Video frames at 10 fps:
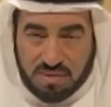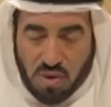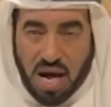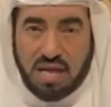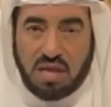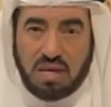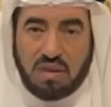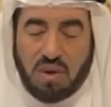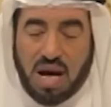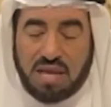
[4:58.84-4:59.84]
والي
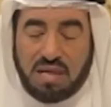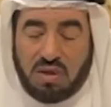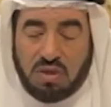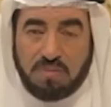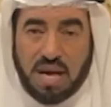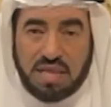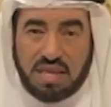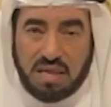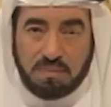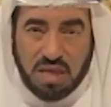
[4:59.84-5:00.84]
والي
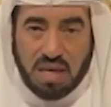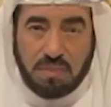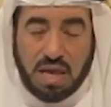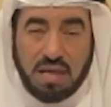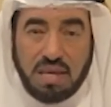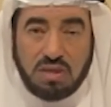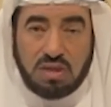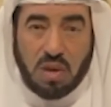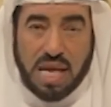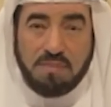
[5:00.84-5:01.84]
العثمانيين من قبل
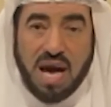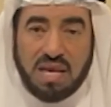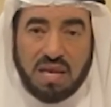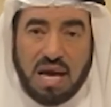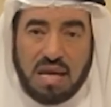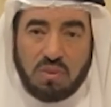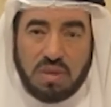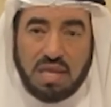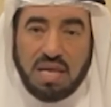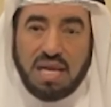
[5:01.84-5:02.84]
سليمان
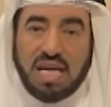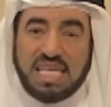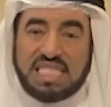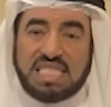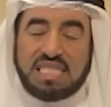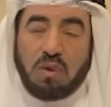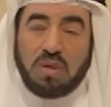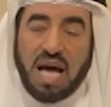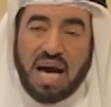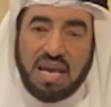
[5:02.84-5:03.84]
القانوني
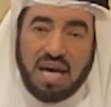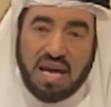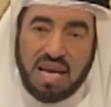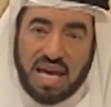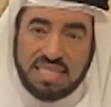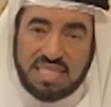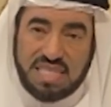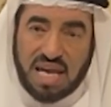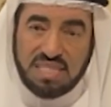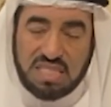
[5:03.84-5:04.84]
استولى على قلعه
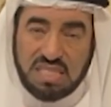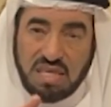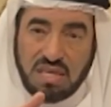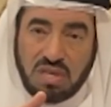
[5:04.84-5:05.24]
تعز